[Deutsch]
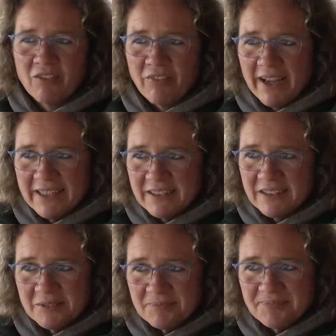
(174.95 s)

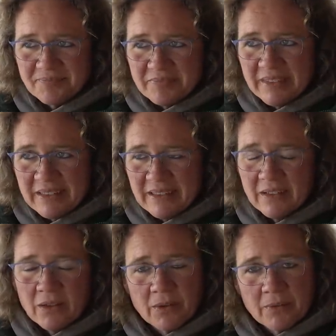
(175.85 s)
Weil
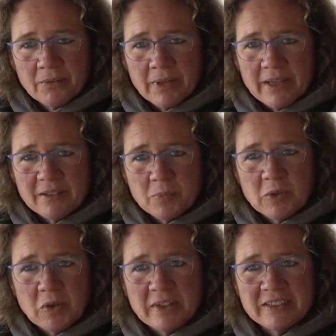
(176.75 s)
es
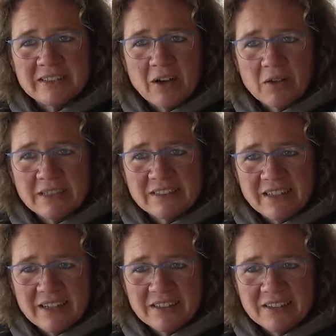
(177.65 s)
bedeutet ja auch nichts
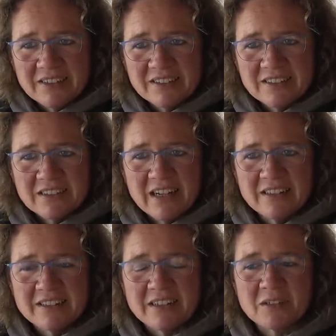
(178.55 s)
anderes,
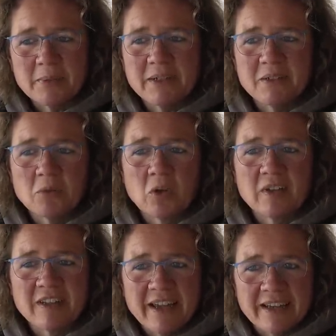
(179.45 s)
als dass man dem
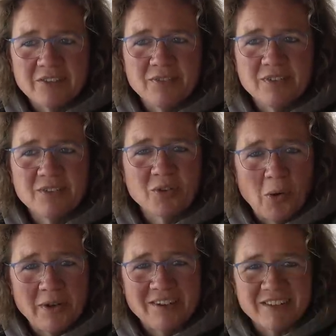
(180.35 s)
Hund zeigt, wie
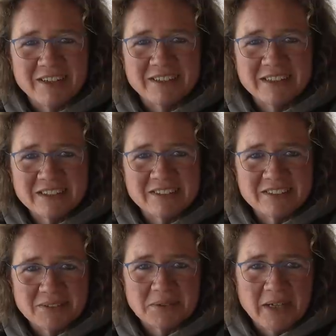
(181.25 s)
toll eigentlich
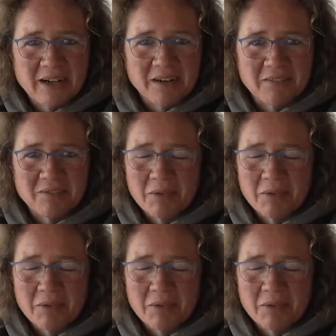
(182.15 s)
ist, zu jagen.